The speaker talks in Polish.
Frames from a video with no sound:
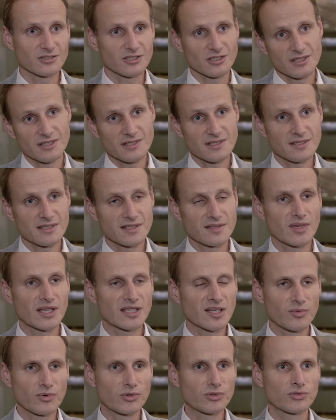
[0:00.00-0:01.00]
To jest
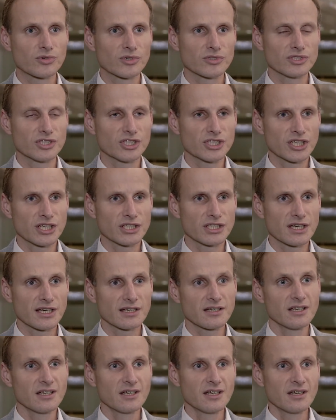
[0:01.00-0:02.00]
zmiana punktu
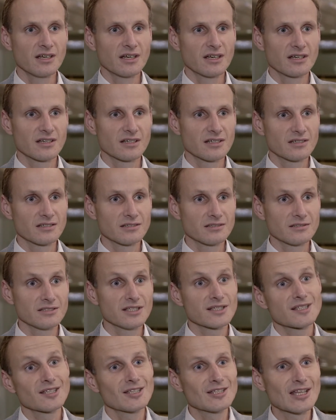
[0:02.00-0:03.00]
odniesienia, e,
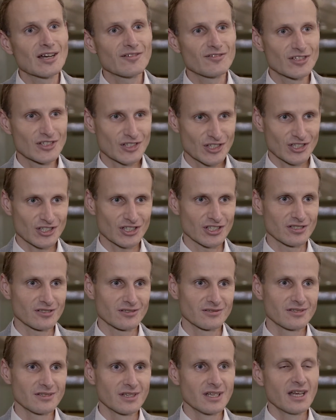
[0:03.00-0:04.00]
niestety na wyższy.
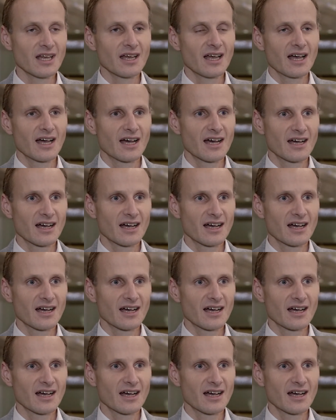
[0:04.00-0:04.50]
E,